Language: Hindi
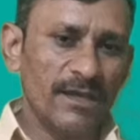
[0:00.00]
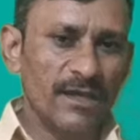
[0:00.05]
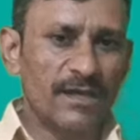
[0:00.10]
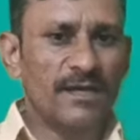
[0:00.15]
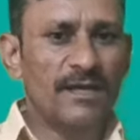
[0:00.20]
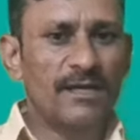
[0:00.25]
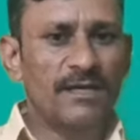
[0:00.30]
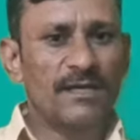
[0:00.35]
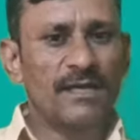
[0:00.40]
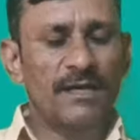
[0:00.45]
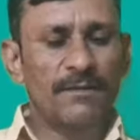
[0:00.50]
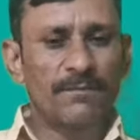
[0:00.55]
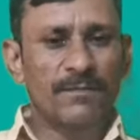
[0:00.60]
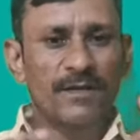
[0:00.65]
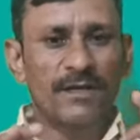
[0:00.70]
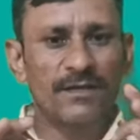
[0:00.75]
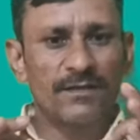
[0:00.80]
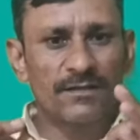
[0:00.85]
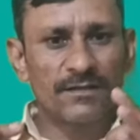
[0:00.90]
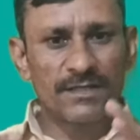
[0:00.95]
एक घंटा
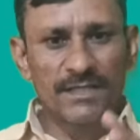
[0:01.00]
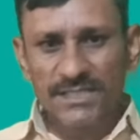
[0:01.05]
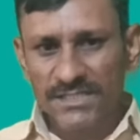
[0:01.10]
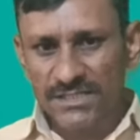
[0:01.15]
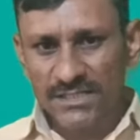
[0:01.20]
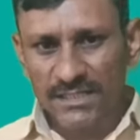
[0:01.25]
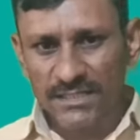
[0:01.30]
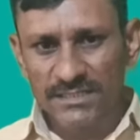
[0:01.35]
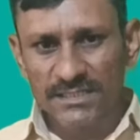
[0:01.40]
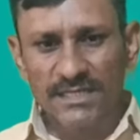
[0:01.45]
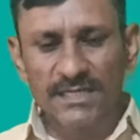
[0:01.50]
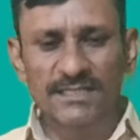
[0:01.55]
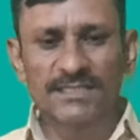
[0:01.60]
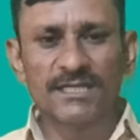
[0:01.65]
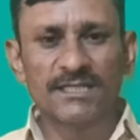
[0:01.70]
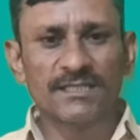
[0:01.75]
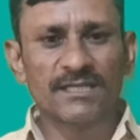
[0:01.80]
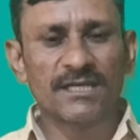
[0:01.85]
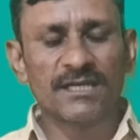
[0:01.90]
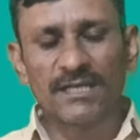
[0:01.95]
आपका रेस्ट का चला
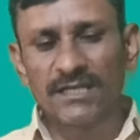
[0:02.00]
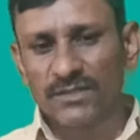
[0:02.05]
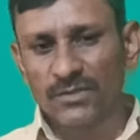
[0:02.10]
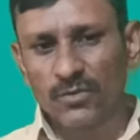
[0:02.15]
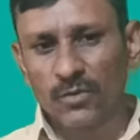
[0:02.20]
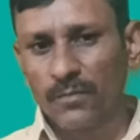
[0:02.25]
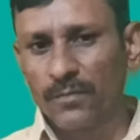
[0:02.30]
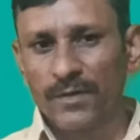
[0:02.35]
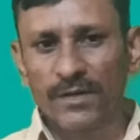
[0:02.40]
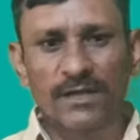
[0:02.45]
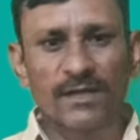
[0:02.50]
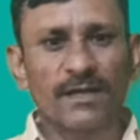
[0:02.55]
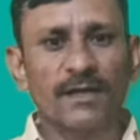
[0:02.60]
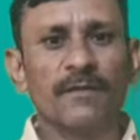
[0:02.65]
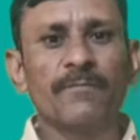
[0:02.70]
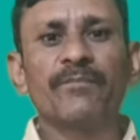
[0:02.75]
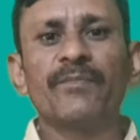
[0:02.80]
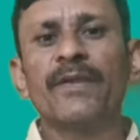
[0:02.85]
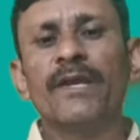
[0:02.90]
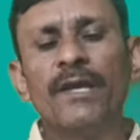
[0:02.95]
जाता है दोपहर का